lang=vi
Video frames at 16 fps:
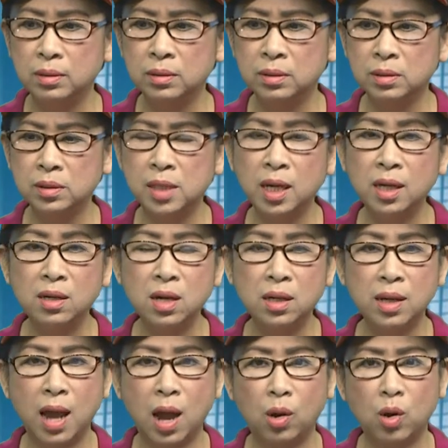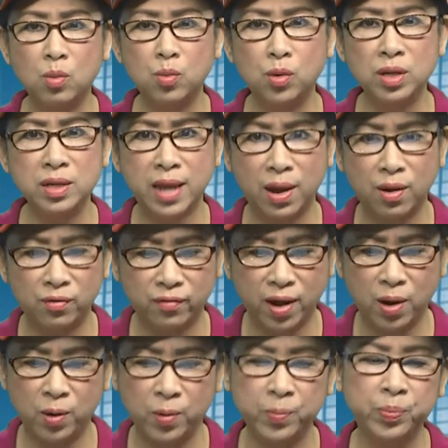dân nước nào cũng muốn nhào
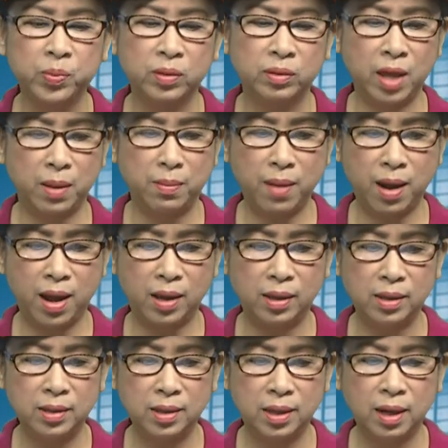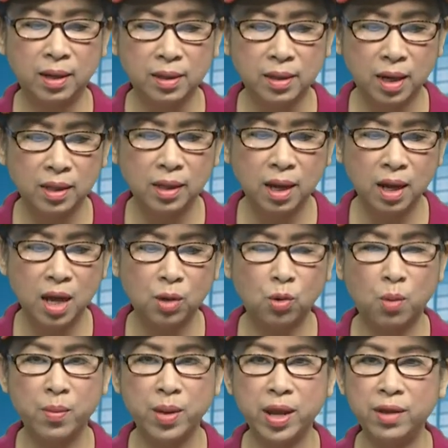vào để mà hưởng lợi
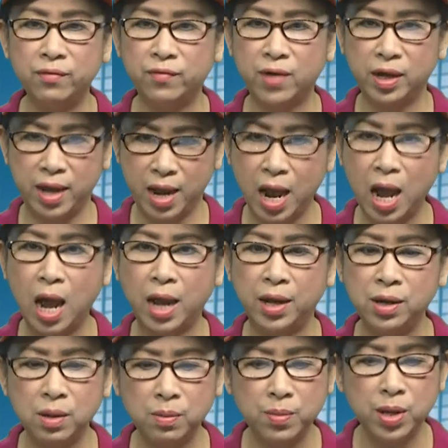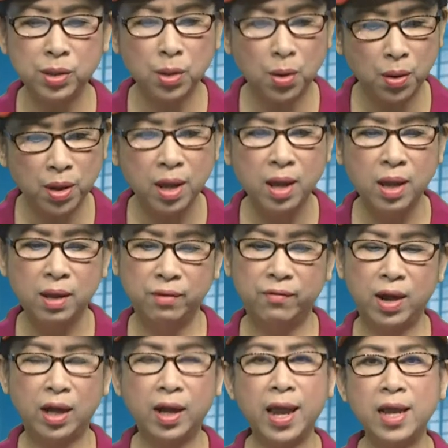của Mỹ và để hại nước Mỹ thôi.
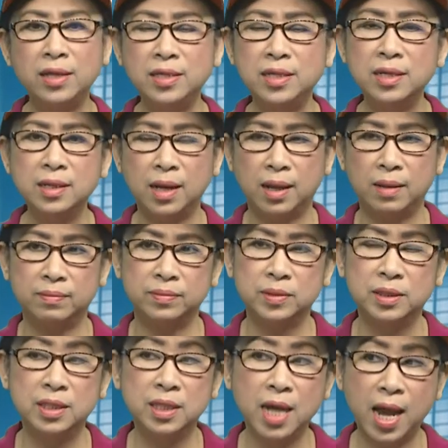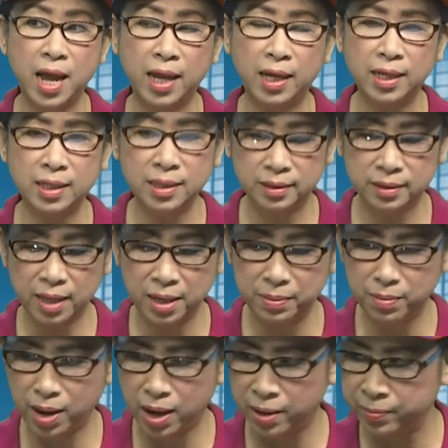Và ngay như là như hai cái
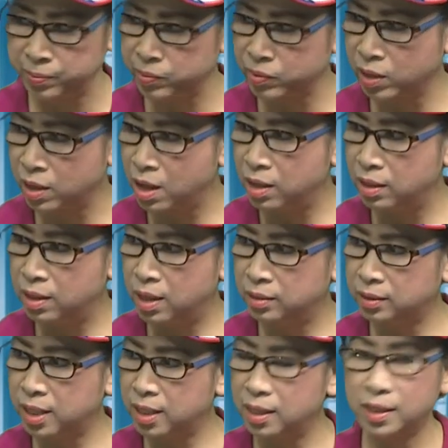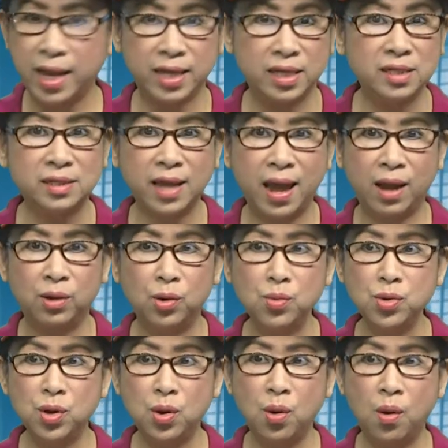tên mà uh, tên Cảnh Sảng
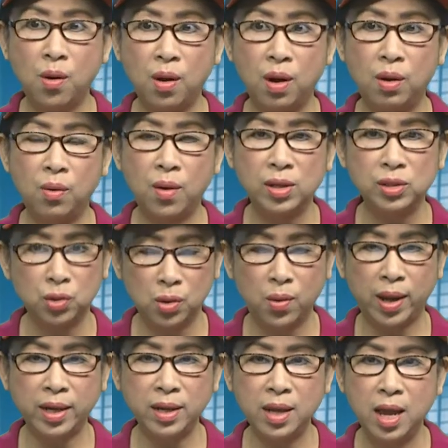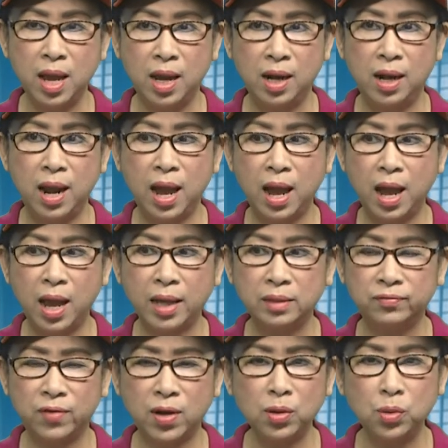cũng như Hoa Xuân Oánh là hai
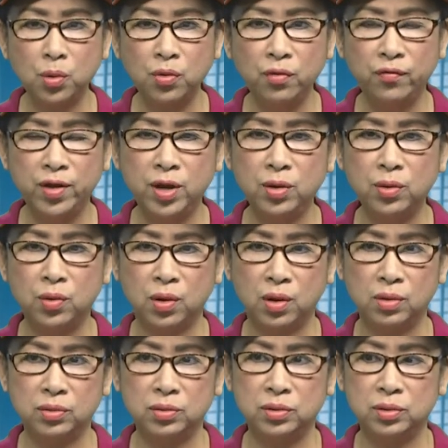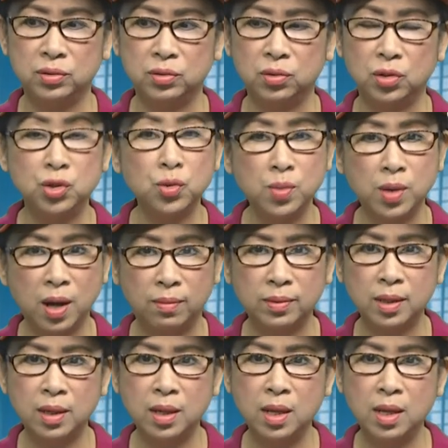phát ngôn viên của của Trung Cộng
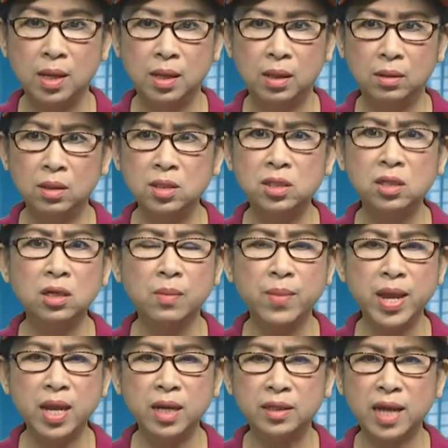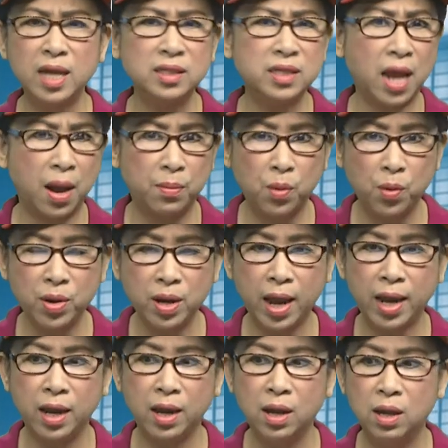đó, nó chửi Mỹ ra rả mỗi
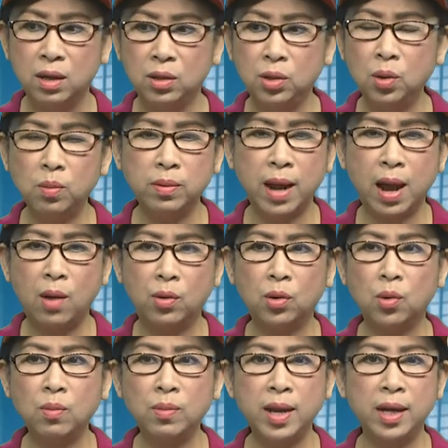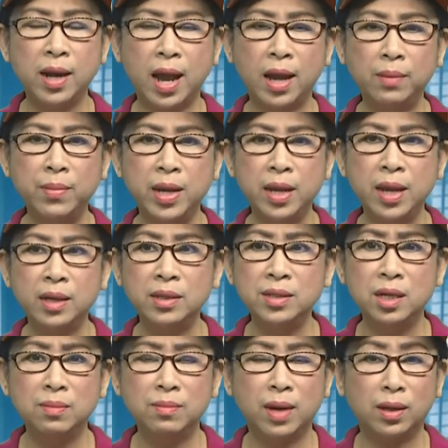ngày, lúc nào nó cũng lên án Mỹ hết,
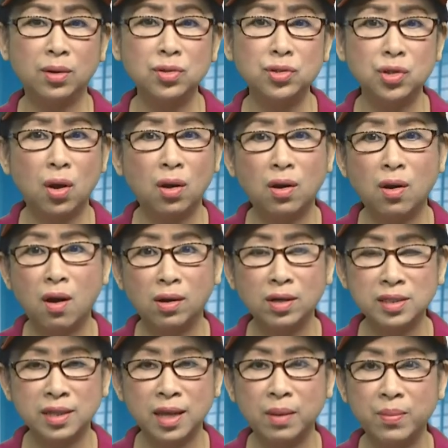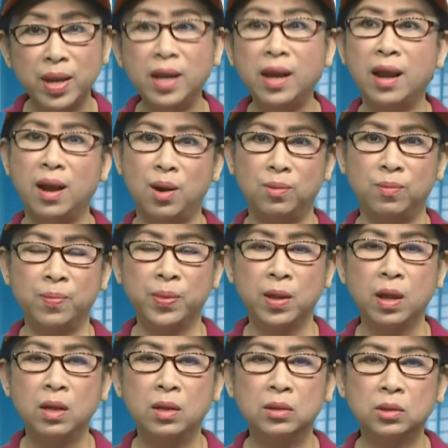nhưng mà nó cho con nó sang Mỹ để học.
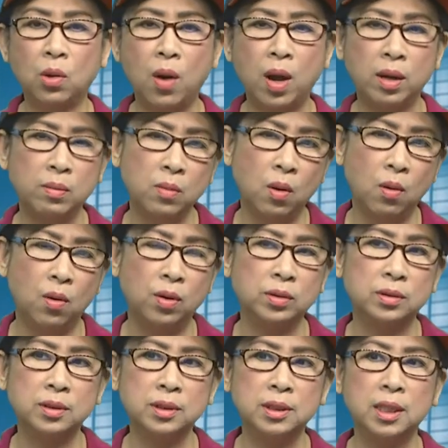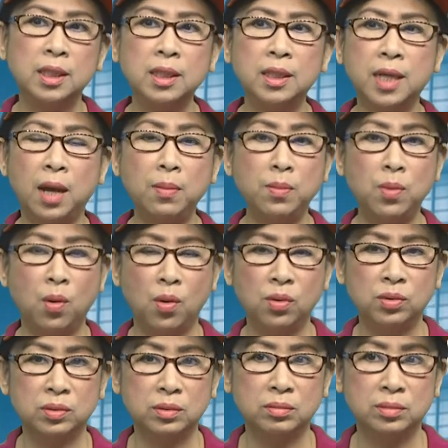Toàn bộ những cán
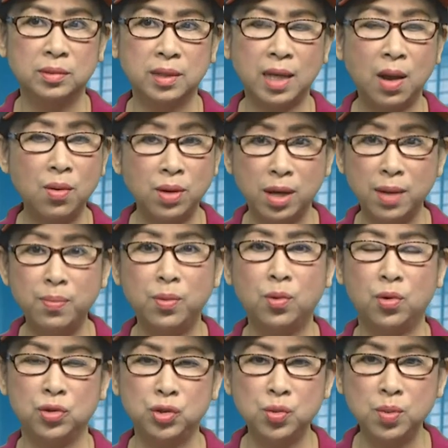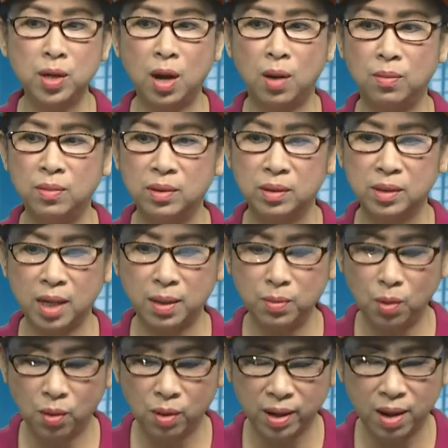bộ cao cấp của Trung Cộng, cán
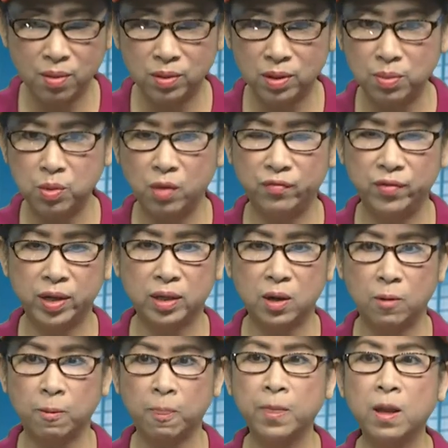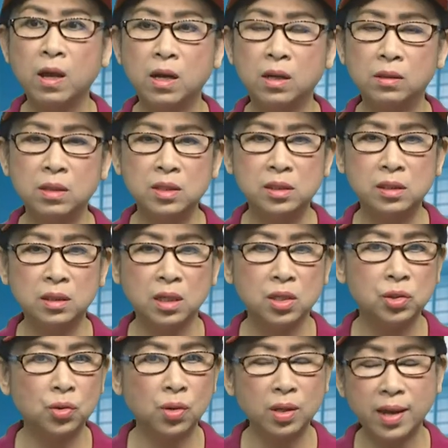bộ cao cấp của Việt Cộng, nó chửi
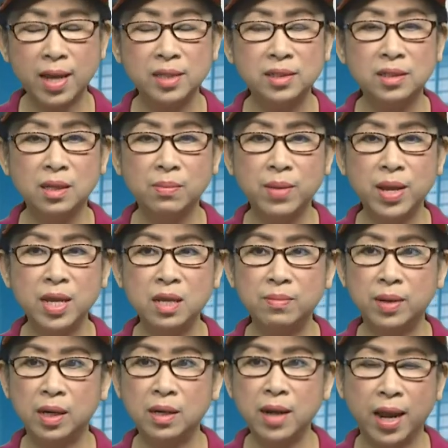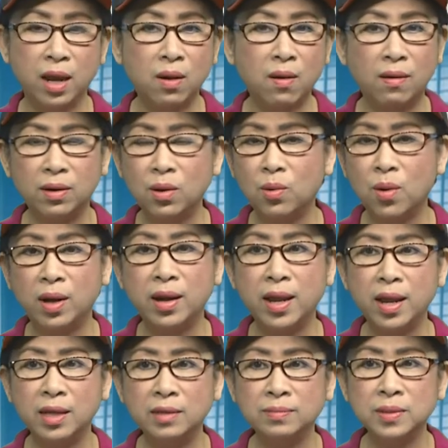suốt ngày chửi Mỹ, nhưng mà nó đẩy con nó qua đây
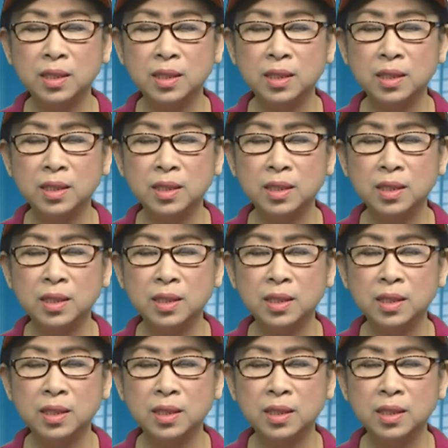hết.